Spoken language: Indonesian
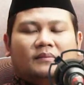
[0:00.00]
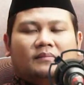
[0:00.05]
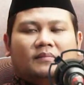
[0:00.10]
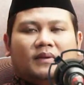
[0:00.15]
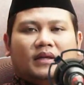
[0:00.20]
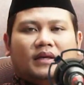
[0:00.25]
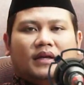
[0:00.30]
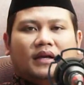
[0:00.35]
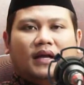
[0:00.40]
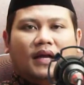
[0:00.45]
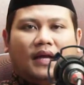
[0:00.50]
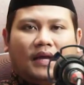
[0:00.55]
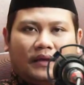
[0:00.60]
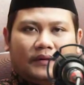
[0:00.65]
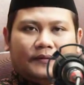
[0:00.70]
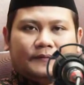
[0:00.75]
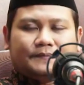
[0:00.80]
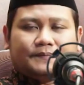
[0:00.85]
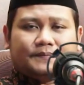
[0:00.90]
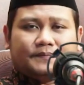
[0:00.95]
pihak
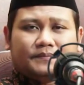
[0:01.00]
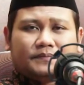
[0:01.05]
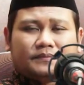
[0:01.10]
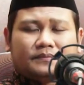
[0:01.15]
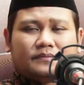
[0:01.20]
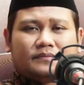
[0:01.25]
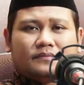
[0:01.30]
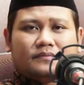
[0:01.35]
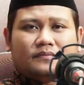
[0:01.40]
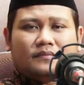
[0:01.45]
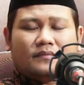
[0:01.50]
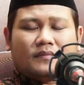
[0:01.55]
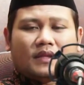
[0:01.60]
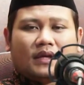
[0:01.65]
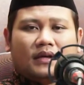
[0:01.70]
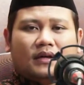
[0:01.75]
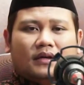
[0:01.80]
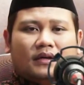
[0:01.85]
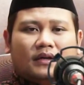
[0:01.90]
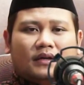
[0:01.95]

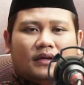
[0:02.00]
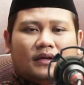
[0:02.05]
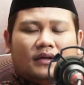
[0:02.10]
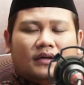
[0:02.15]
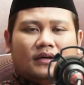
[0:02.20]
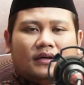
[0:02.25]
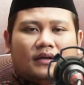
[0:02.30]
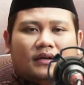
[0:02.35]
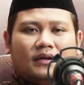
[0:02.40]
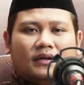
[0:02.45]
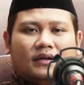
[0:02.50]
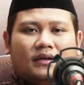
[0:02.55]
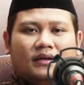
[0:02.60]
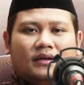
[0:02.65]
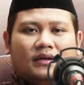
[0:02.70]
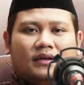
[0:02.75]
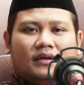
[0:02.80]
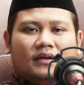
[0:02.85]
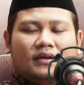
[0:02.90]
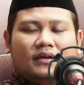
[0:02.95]
eh,
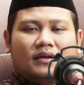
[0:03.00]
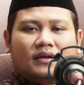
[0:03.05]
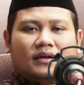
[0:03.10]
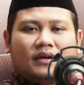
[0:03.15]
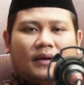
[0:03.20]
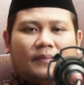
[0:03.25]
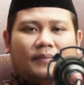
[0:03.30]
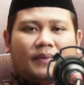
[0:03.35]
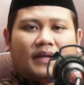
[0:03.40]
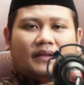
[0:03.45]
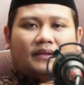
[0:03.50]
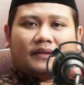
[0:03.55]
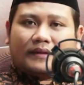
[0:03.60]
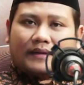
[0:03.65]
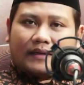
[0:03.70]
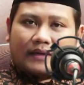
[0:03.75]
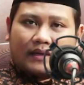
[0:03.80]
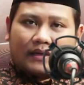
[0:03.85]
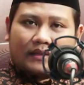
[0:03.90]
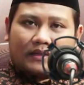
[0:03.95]
aparat
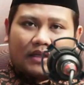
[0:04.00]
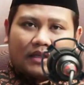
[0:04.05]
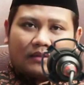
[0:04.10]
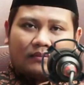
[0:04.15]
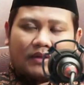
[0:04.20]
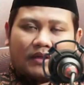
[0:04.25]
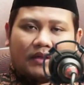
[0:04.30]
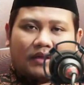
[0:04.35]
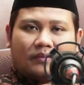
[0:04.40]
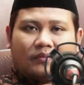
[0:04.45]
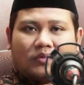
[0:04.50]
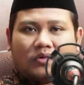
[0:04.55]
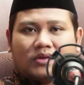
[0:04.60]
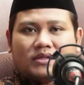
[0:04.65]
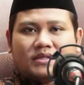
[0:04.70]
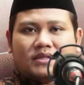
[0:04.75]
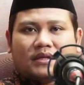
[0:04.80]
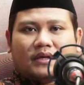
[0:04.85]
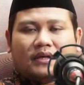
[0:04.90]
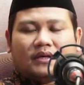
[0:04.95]
negara dalam ini
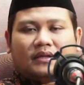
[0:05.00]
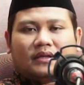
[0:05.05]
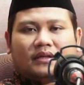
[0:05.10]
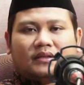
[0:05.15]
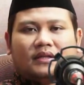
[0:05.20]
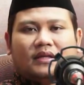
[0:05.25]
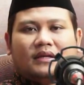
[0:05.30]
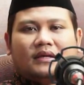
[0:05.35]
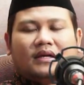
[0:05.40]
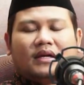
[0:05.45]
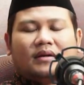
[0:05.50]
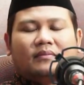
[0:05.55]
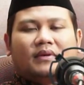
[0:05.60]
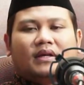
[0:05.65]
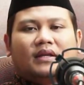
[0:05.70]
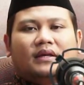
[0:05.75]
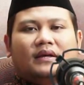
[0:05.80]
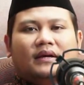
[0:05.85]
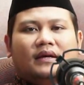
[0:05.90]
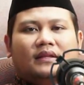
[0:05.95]
kepolisian ketika
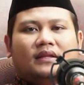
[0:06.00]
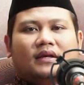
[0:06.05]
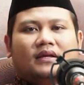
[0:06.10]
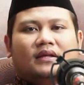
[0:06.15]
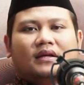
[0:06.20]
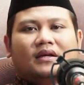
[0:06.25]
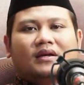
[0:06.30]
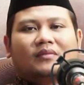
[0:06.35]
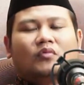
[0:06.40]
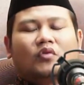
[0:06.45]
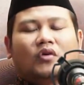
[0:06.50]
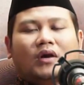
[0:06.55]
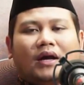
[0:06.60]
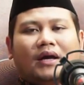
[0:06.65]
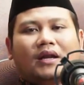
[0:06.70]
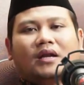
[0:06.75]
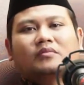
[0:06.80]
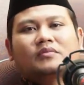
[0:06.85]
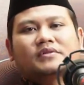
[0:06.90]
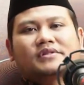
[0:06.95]
melihat ada
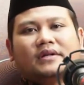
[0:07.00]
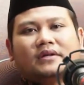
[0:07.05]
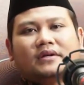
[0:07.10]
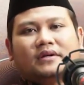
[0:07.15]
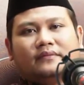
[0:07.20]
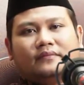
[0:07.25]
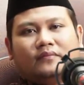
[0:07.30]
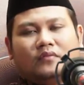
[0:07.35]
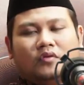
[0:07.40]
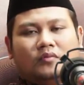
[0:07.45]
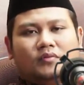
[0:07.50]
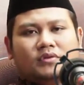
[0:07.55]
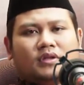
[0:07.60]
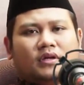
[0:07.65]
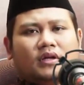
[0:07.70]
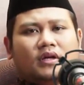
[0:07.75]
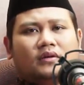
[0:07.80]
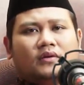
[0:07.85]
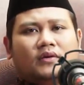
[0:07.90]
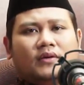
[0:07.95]
kemungkaran misalkan. Oh,
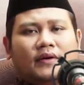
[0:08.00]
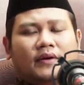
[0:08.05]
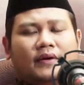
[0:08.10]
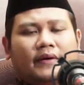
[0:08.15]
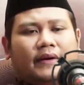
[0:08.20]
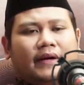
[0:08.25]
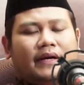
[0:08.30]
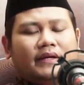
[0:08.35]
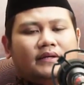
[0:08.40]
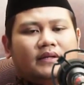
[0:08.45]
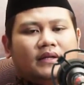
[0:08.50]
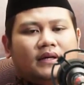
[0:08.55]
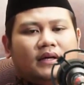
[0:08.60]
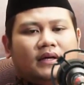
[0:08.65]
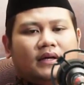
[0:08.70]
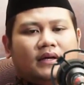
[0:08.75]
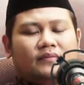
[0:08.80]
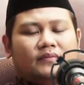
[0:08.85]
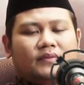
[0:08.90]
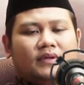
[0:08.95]
misalkan ada
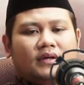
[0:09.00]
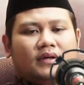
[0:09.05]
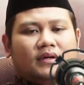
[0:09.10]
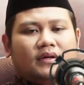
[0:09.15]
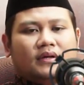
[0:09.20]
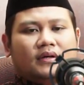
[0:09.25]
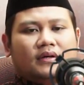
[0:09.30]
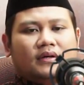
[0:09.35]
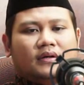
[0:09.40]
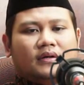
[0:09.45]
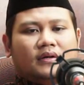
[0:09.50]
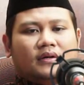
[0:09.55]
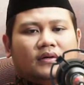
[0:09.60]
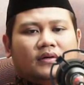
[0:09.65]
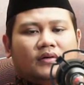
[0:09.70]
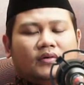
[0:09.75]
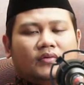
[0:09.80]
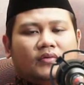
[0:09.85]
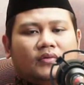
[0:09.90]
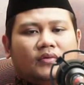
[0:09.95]

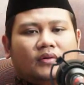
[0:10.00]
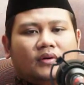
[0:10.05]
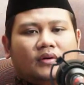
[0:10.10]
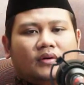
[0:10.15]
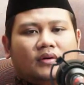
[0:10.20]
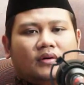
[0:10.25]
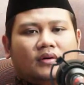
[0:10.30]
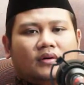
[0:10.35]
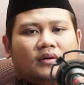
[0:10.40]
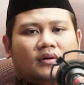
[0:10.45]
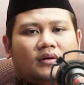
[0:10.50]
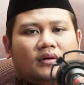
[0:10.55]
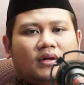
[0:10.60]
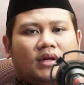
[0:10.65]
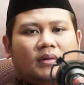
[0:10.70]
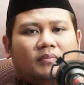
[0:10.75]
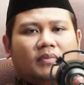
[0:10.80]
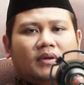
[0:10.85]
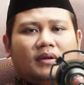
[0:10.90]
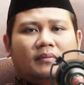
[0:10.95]
eh, eh,
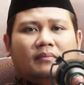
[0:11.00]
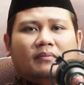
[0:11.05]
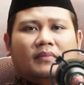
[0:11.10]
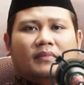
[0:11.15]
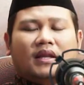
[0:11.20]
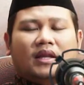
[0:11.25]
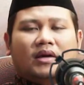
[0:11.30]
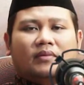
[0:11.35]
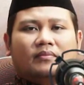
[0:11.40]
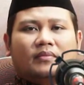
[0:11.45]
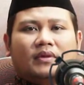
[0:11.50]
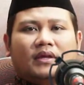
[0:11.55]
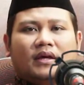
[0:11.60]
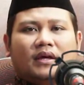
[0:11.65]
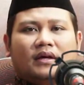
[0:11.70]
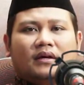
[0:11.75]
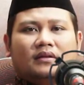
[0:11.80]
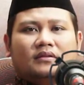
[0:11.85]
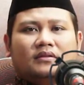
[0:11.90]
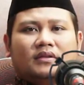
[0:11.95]
klub-klub malam
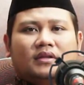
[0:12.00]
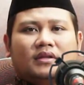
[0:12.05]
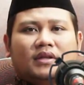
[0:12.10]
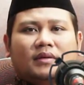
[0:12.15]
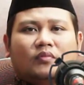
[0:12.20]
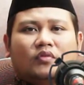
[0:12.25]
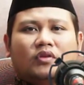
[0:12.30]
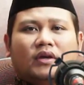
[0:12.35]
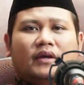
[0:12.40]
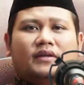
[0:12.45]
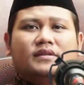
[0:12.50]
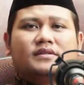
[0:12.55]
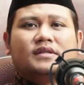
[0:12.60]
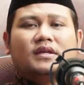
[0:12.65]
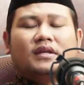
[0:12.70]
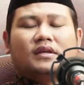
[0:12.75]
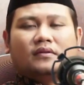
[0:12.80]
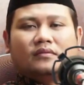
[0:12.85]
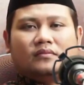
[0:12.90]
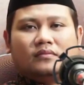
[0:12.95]
yang tidak punya
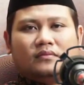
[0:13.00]
izin